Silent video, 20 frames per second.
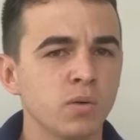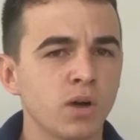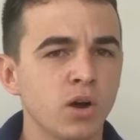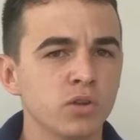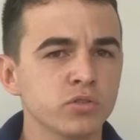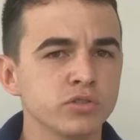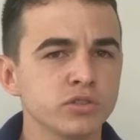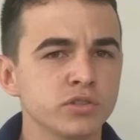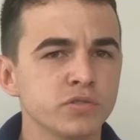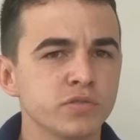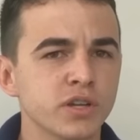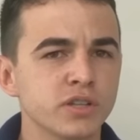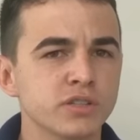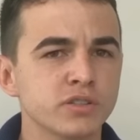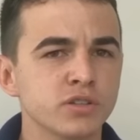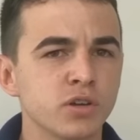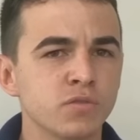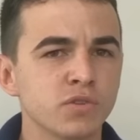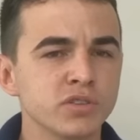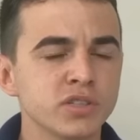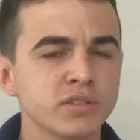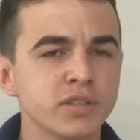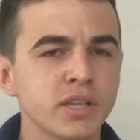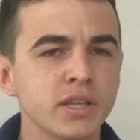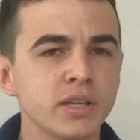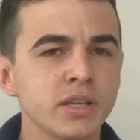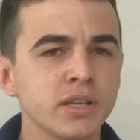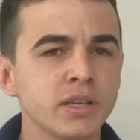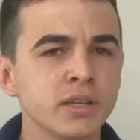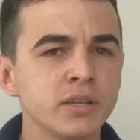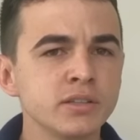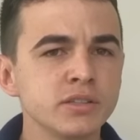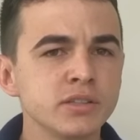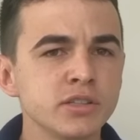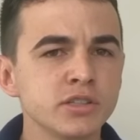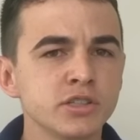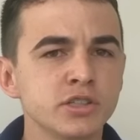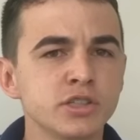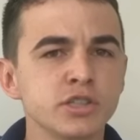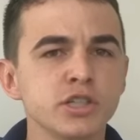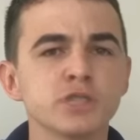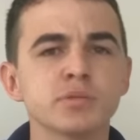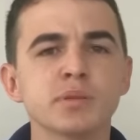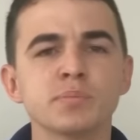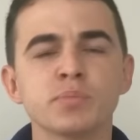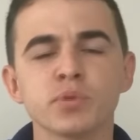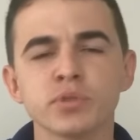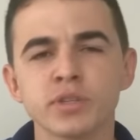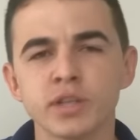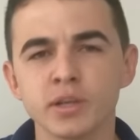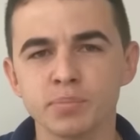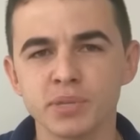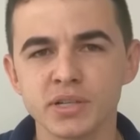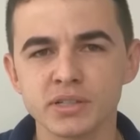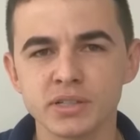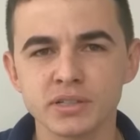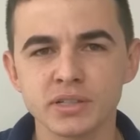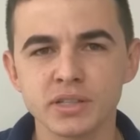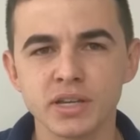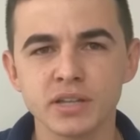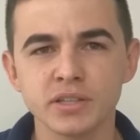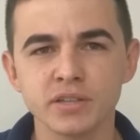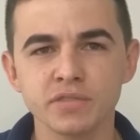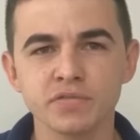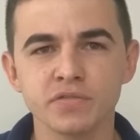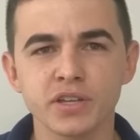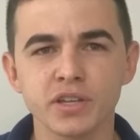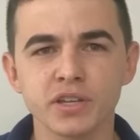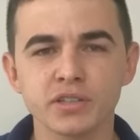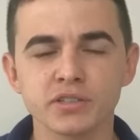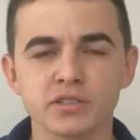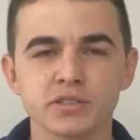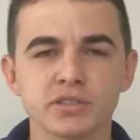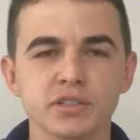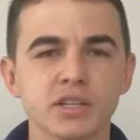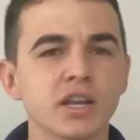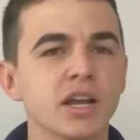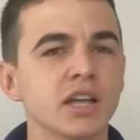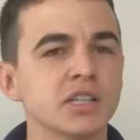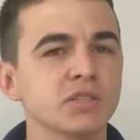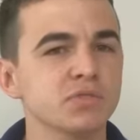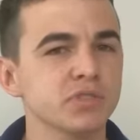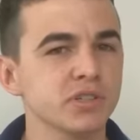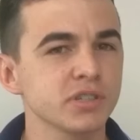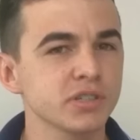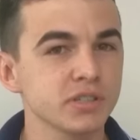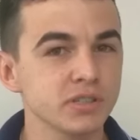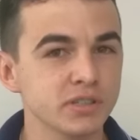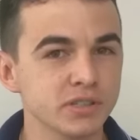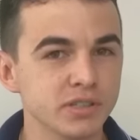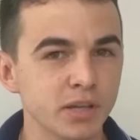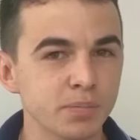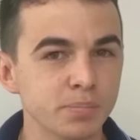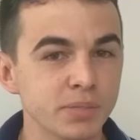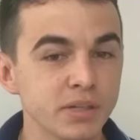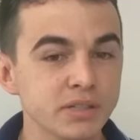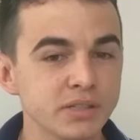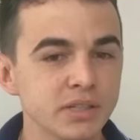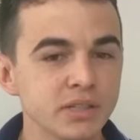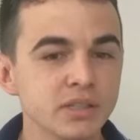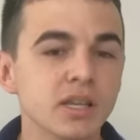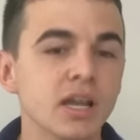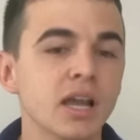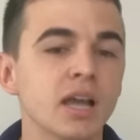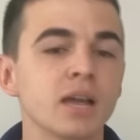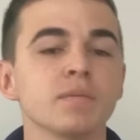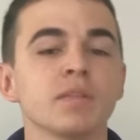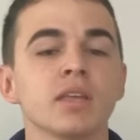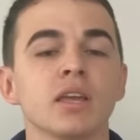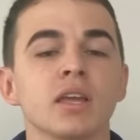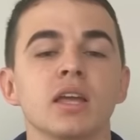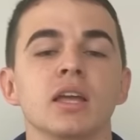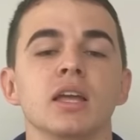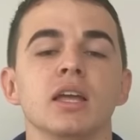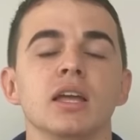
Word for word: o auto de infração, você tem 15 dias para poder apresentar a defesa, se caso você quiser apresentar.